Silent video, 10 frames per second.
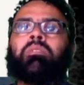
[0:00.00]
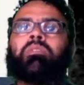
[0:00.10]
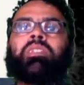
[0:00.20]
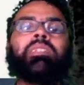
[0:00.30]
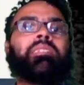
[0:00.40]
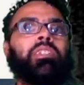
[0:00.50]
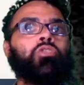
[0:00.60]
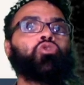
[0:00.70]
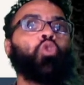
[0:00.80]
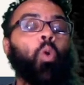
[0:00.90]
você decide
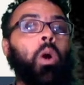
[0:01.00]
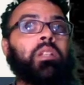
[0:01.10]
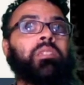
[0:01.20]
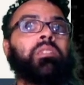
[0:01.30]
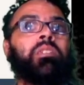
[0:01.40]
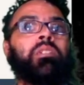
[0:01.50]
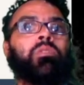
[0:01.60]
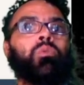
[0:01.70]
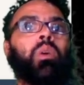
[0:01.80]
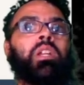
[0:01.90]
os cortes
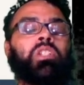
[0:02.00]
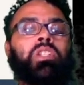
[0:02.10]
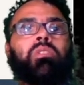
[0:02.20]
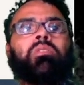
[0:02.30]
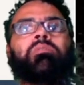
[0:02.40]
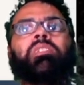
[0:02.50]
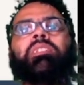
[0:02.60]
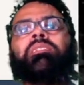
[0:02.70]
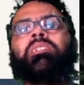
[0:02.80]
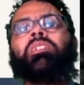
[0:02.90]
do artigo, né? Você
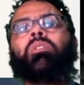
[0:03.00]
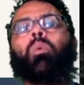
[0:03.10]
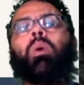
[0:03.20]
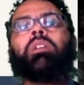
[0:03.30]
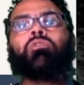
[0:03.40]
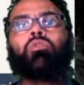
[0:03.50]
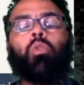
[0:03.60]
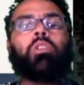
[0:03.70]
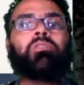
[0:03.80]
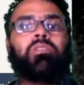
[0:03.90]
decide quais os
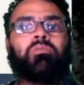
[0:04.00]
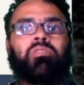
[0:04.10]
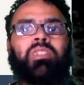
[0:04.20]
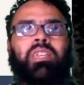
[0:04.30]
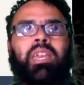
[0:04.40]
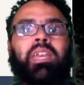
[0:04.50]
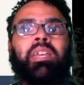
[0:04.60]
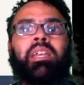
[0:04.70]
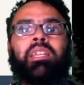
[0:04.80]
cortes que você quer.